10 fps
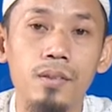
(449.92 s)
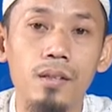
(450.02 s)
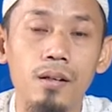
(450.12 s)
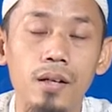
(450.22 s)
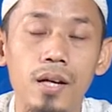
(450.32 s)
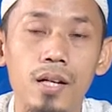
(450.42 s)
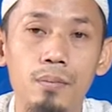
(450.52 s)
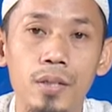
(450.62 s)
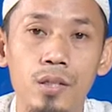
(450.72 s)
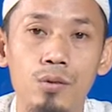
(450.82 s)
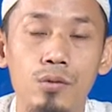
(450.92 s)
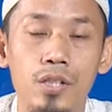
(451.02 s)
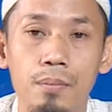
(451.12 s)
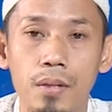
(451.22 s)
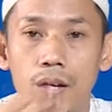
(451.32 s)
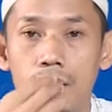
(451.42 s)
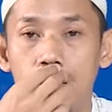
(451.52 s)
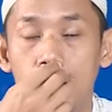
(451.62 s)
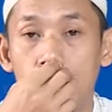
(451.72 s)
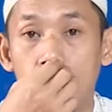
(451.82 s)
Kalau kalian menghitung nikmat Allah
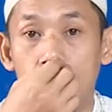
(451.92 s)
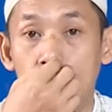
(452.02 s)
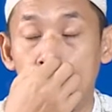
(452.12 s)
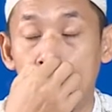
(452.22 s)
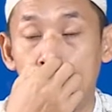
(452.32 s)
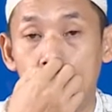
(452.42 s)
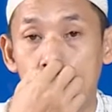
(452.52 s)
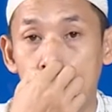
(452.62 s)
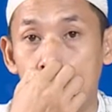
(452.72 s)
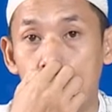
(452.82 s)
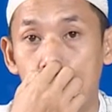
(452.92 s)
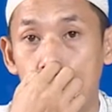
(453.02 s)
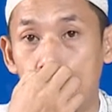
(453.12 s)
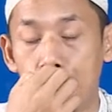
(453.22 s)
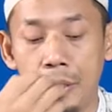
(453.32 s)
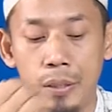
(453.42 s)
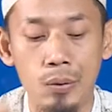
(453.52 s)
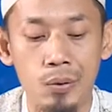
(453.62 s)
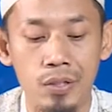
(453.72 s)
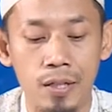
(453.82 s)
tidak akan sanggup kita
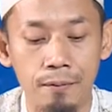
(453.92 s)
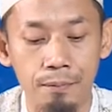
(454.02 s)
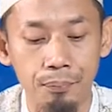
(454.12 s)
menghitungnya.